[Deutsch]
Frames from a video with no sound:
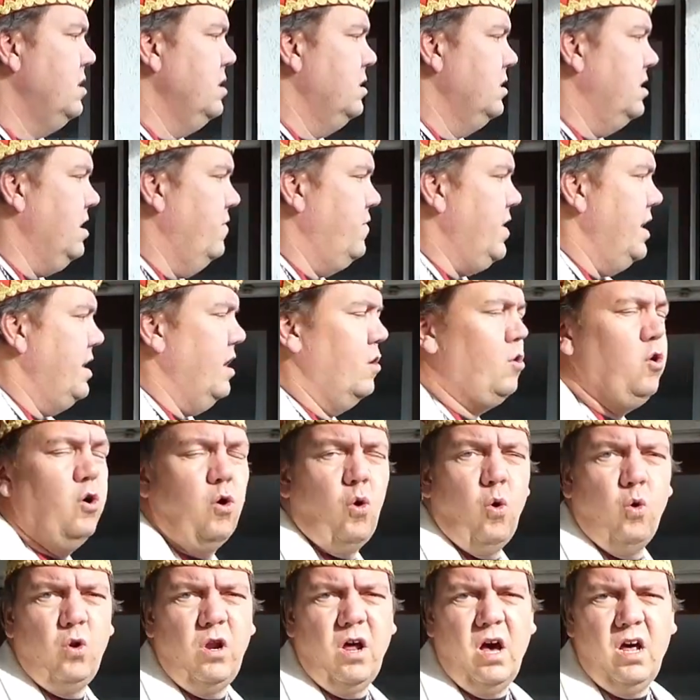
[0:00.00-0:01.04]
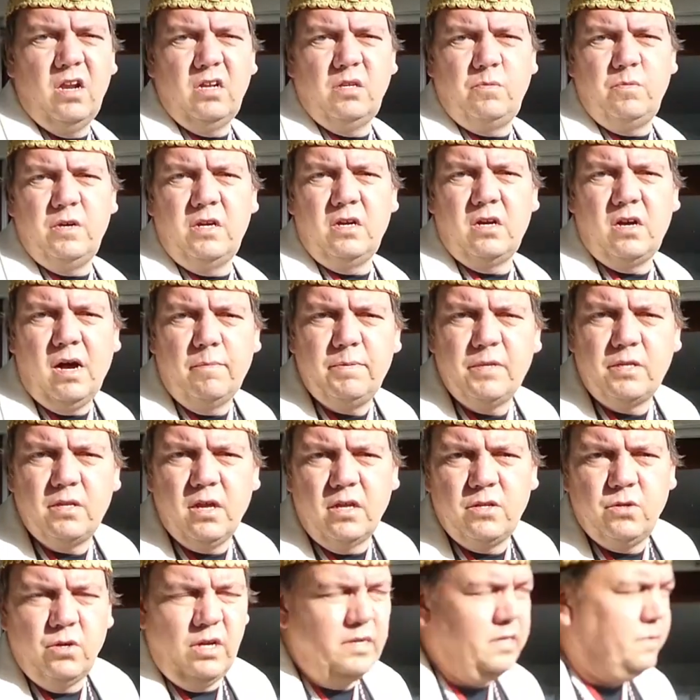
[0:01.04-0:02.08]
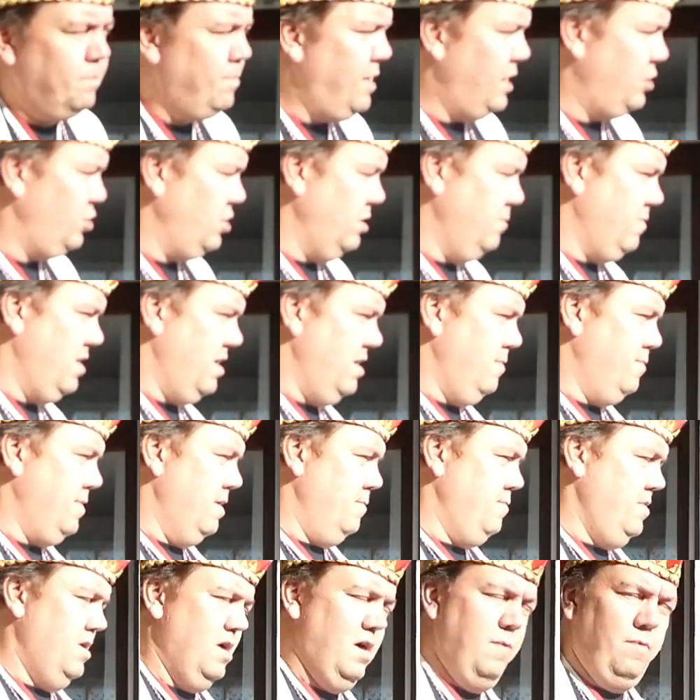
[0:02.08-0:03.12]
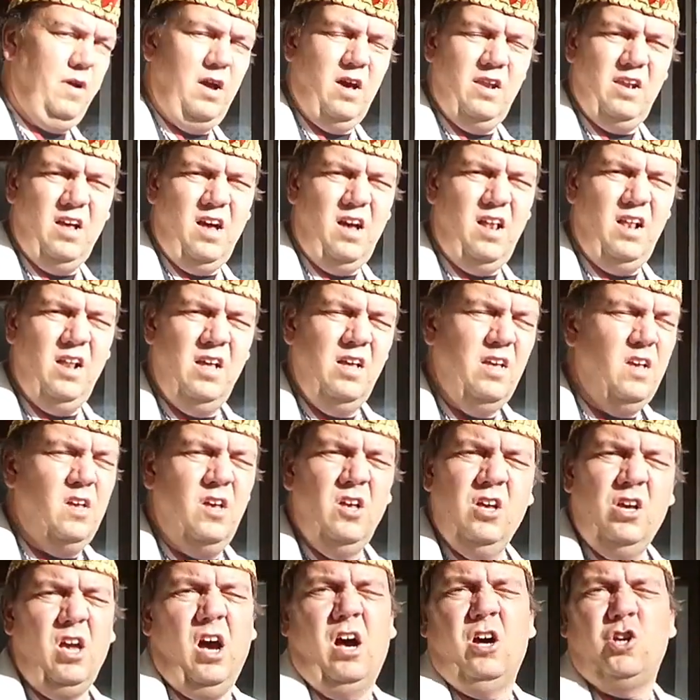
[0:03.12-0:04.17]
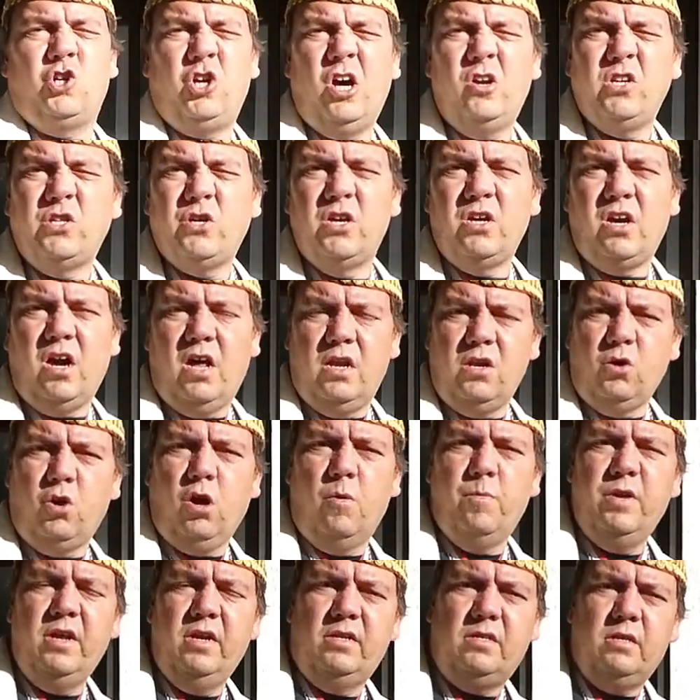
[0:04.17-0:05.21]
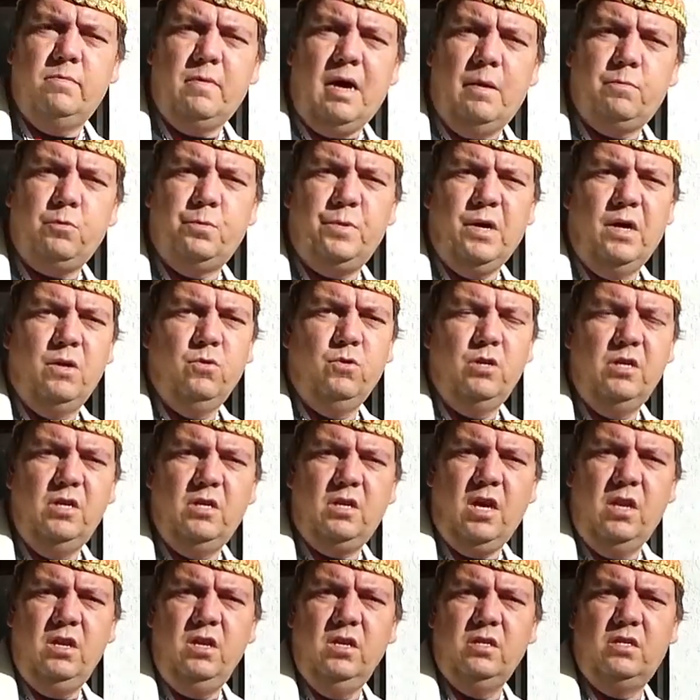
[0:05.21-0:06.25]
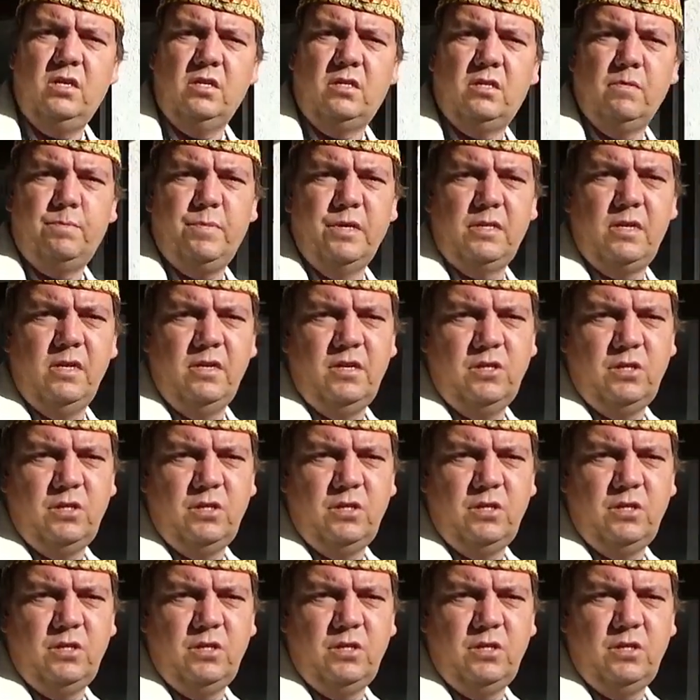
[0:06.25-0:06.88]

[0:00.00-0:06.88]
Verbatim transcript: Da war ja Corona, deswegen gab es da so ein Special mal bei mir im Kanal. Ja, schaut euch an, kommen jetzt im Abspann und ich genieße jetzt ein bisschen die